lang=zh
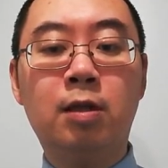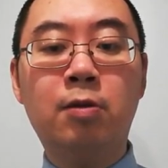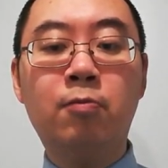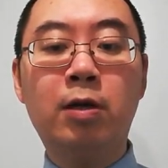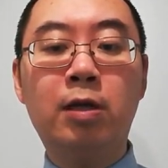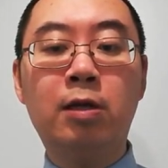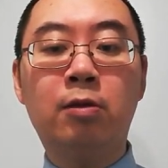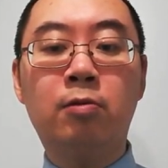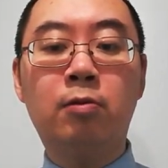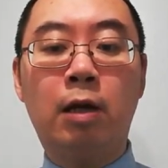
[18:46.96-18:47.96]
因
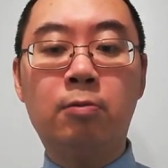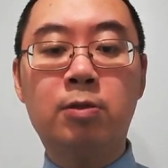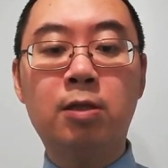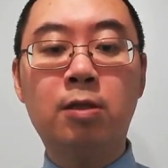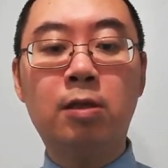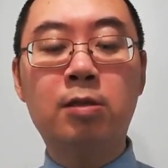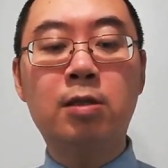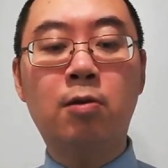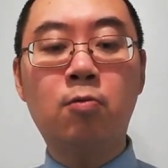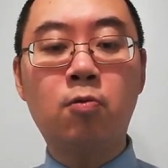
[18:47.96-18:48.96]
为导致你
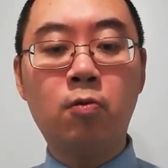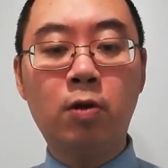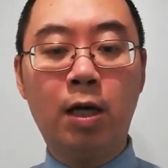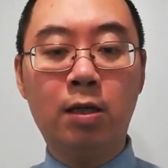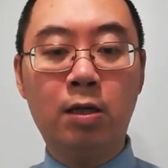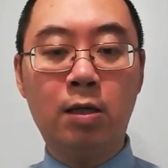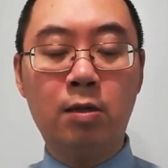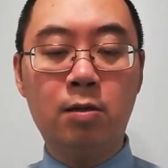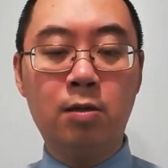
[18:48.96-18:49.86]
受苦难的，